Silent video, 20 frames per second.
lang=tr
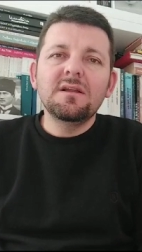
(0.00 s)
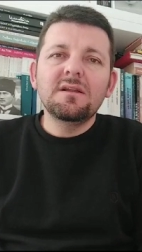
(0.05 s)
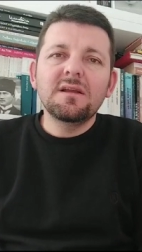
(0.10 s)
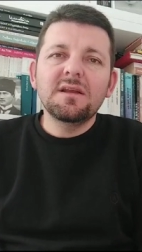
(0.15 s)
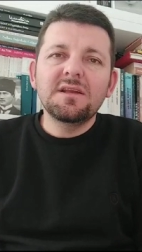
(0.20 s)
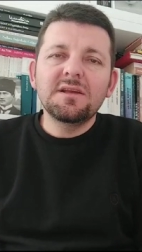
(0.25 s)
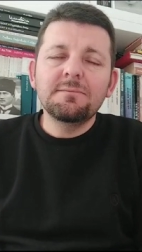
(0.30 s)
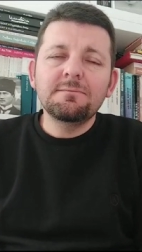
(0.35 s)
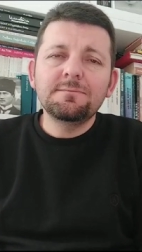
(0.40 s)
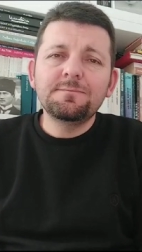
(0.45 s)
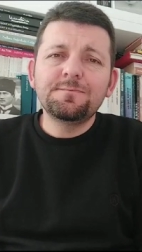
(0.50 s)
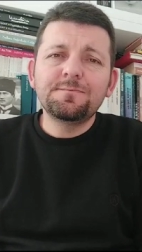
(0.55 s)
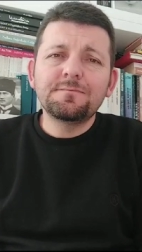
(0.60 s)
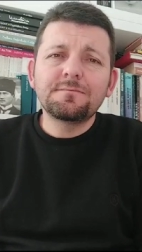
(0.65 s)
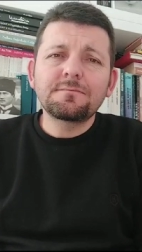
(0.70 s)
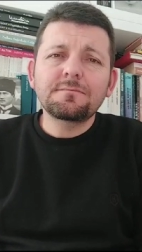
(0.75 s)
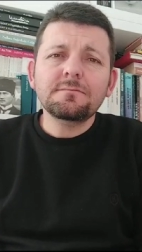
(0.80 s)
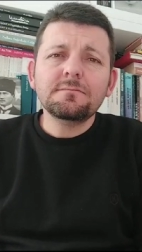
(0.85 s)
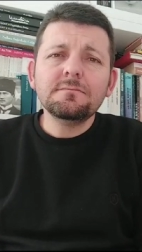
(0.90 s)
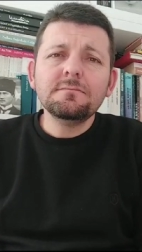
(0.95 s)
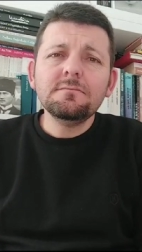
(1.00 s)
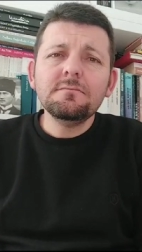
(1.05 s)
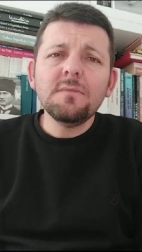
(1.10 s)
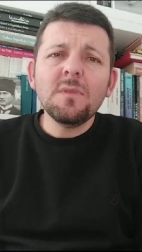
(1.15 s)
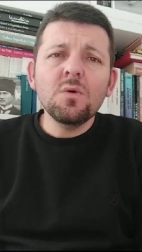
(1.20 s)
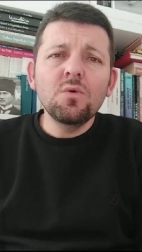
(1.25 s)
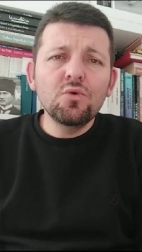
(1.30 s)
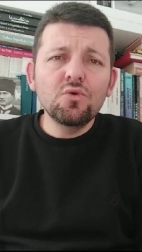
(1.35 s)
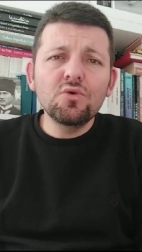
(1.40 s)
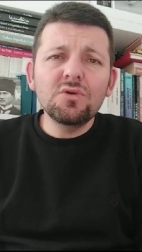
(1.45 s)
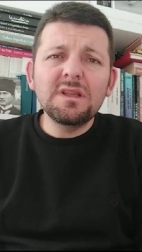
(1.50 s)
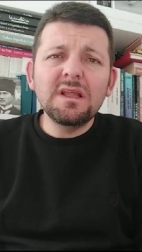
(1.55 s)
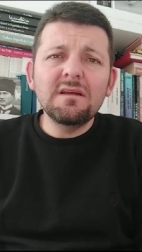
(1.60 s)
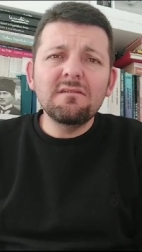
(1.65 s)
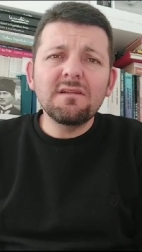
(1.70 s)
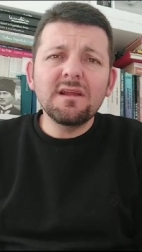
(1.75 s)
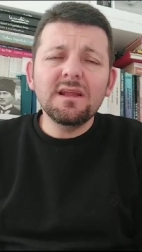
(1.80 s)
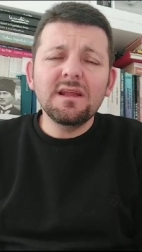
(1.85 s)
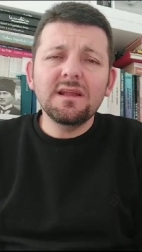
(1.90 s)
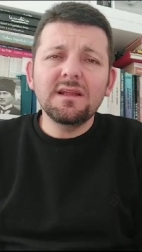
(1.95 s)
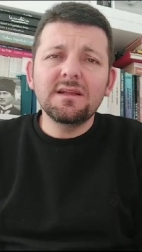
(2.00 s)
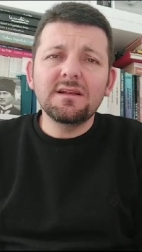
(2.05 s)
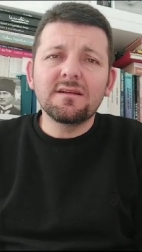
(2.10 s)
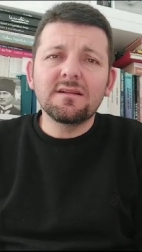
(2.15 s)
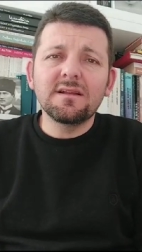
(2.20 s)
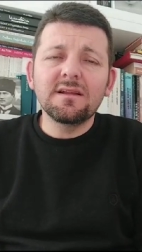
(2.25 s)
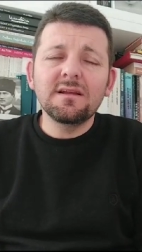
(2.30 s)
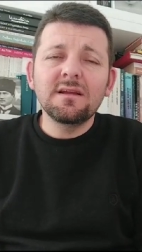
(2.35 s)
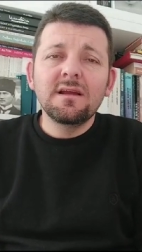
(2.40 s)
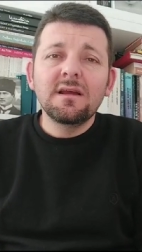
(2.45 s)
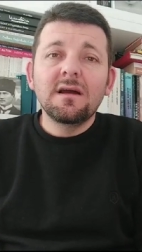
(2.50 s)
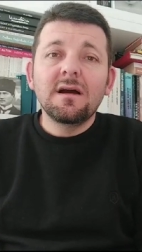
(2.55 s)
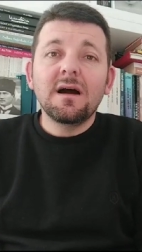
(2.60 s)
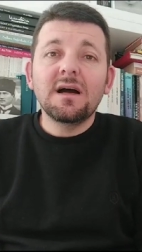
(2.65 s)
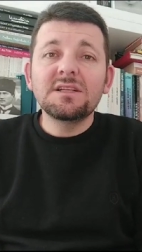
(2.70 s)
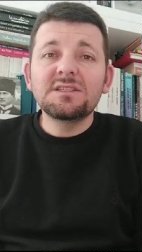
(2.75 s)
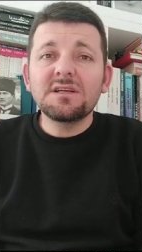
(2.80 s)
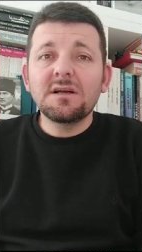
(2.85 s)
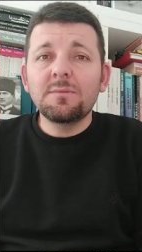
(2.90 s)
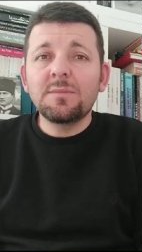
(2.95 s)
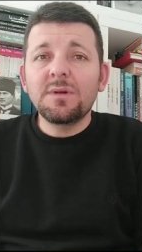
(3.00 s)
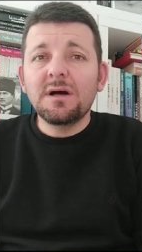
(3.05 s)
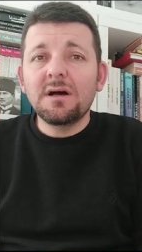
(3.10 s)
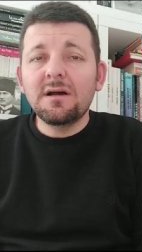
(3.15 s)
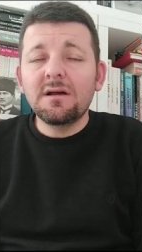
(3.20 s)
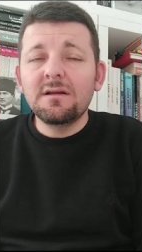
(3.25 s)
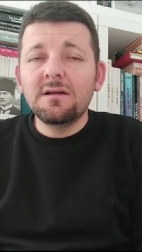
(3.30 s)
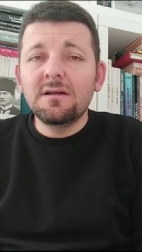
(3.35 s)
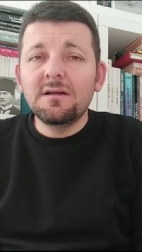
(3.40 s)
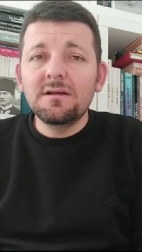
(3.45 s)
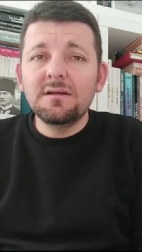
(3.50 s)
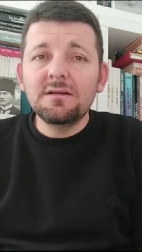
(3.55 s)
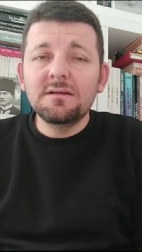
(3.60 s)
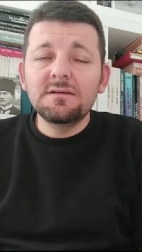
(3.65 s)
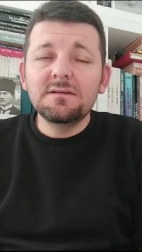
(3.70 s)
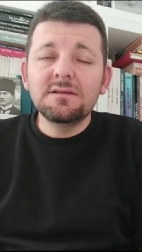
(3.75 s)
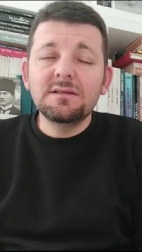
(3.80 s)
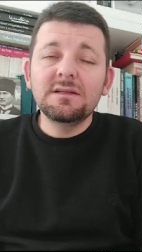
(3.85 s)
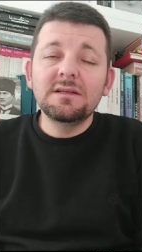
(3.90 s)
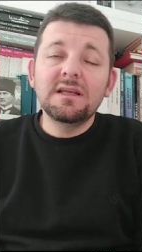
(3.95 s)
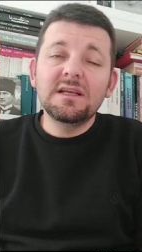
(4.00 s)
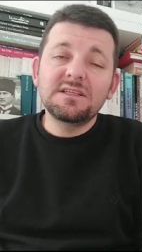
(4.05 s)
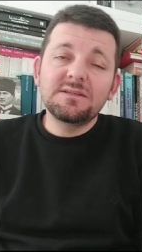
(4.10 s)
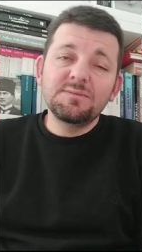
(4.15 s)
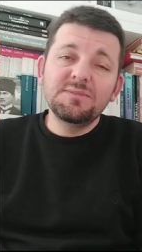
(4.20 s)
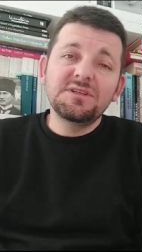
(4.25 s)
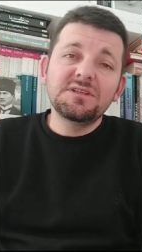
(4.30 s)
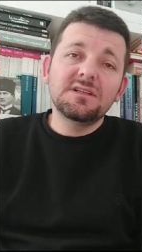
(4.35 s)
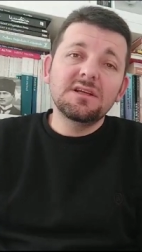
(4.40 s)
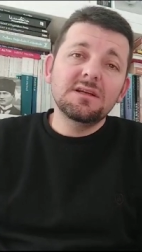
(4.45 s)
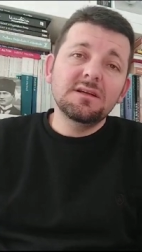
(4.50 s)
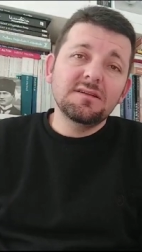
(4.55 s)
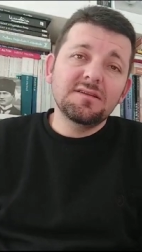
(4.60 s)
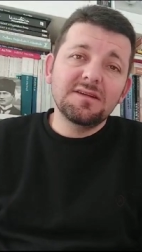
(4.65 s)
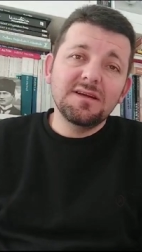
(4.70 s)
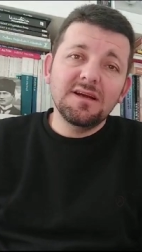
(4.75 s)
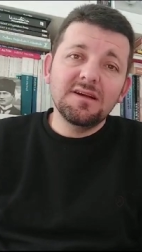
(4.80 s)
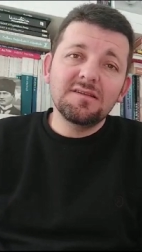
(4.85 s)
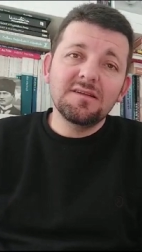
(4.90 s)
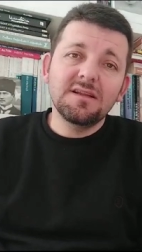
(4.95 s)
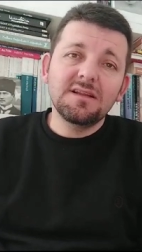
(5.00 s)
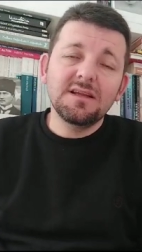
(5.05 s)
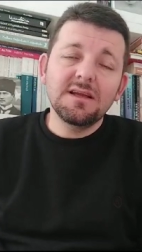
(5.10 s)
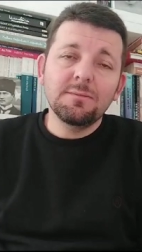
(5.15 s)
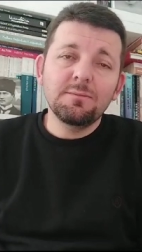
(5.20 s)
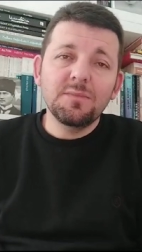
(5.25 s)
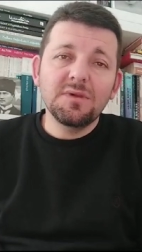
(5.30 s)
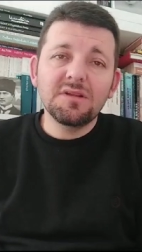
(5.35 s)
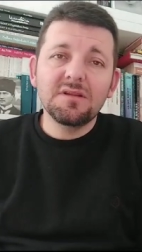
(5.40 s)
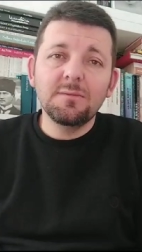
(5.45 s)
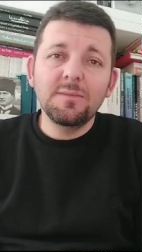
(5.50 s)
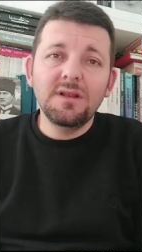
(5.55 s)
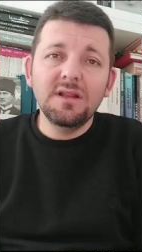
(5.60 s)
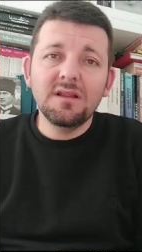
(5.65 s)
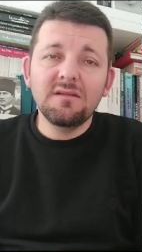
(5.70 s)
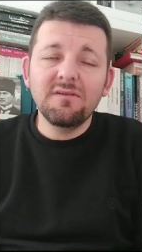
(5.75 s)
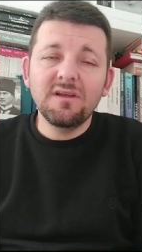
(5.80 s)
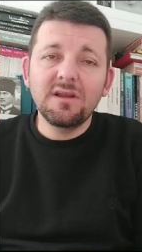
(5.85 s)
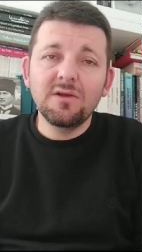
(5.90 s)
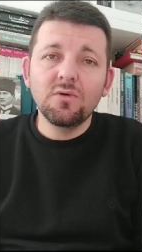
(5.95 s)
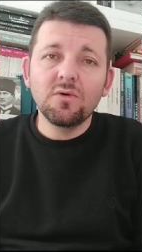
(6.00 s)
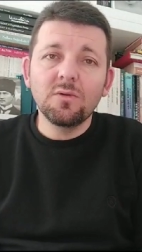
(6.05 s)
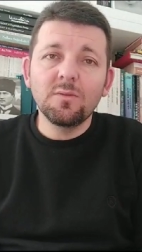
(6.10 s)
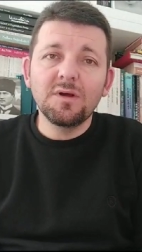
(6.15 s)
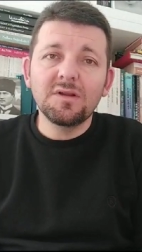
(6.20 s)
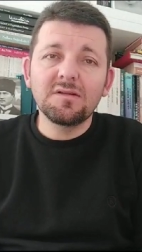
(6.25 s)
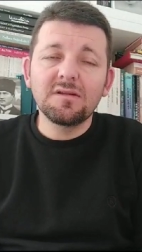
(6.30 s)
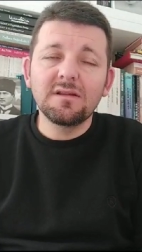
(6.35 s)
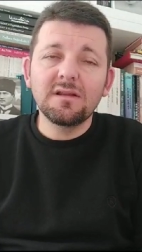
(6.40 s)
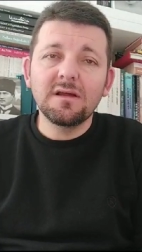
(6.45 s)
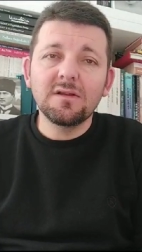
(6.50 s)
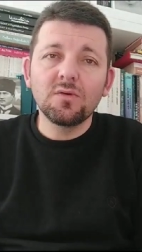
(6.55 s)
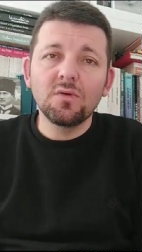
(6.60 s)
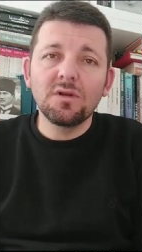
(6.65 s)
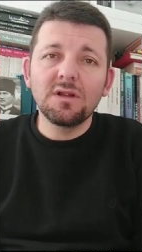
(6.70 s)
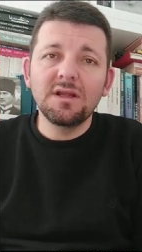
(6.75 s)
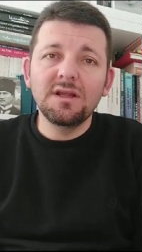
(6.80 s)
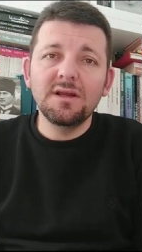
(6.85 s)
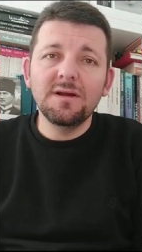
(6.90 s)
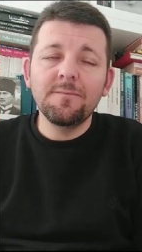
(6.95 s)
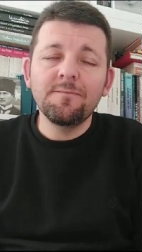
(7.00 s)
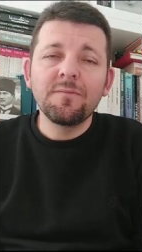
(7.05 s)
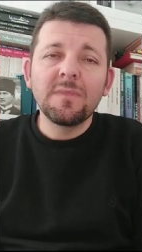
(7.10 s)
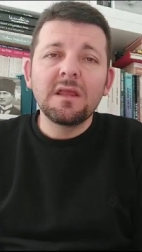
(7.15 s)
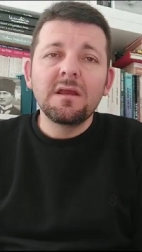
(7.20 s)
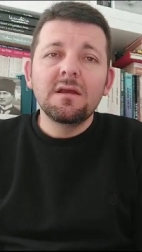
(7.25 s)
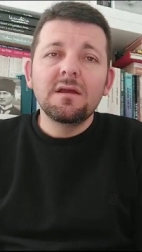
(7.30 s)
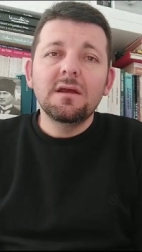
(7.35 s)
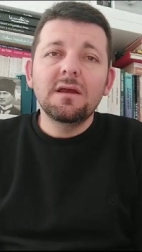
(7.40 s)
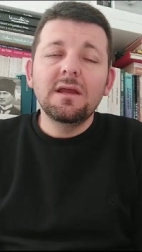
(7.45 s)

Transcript: Nitekim hukuk devreye girdi. Acaba e, geçmişte siyaset yapması, milletvekili olmasından dolayı